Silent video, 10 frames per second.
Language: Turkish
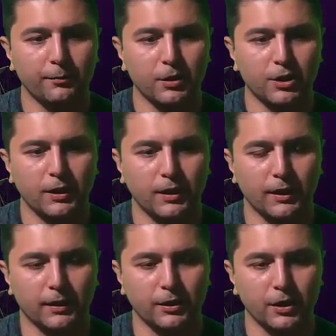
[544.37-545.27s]
60 nedir
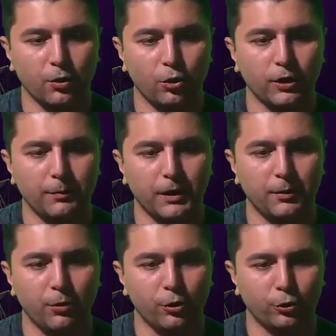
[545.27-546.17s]
arkadaşlar? O da
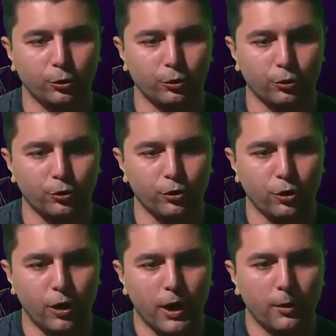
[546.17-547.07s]
1 bölü
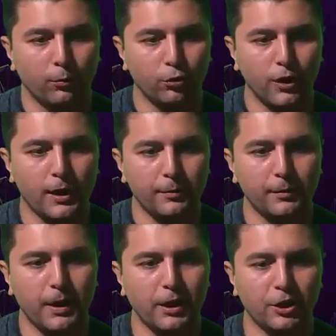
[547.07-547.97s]
köküçtür. Bunlar
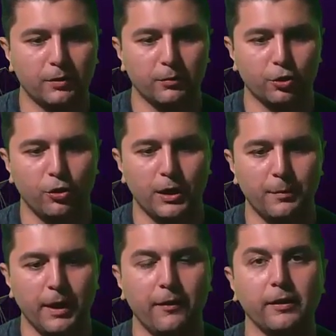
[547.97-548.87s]
birbirine eşitmiş
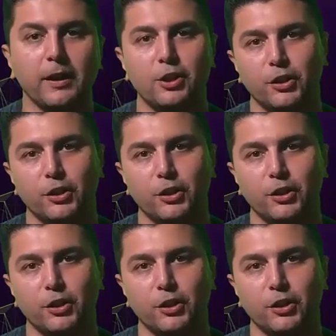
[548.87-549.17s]
öyle mi? Evet